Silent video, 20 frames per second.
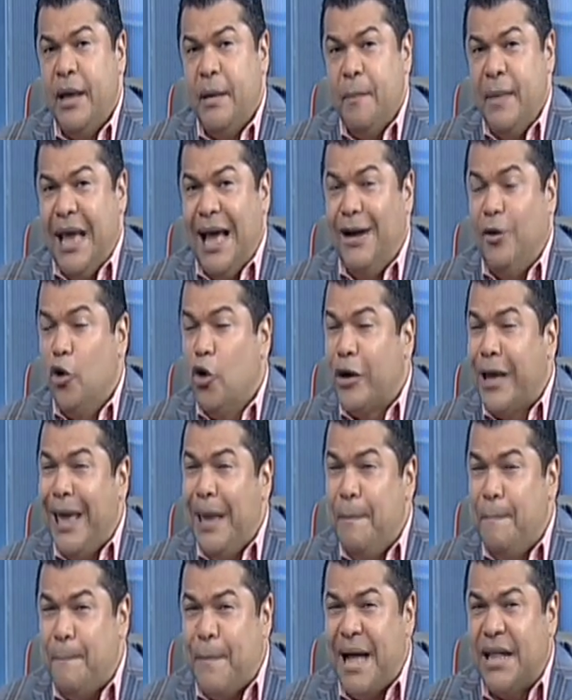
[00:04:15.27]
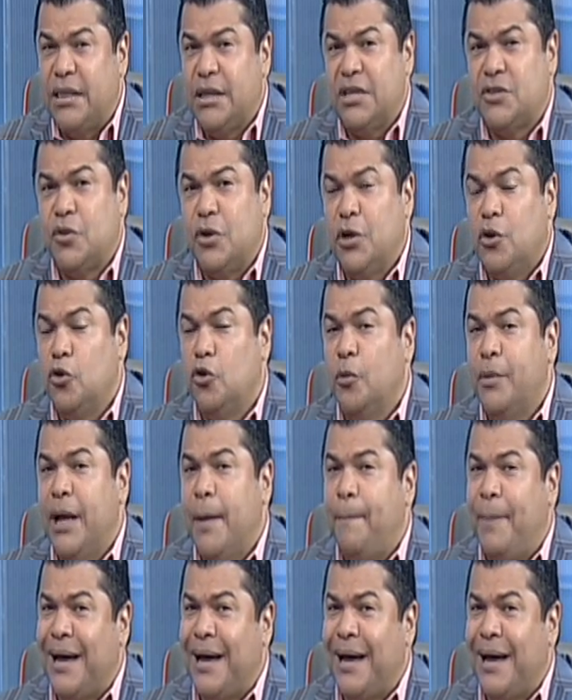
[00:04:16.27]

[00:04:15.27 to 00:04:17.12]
vía lo que impacta es la economía,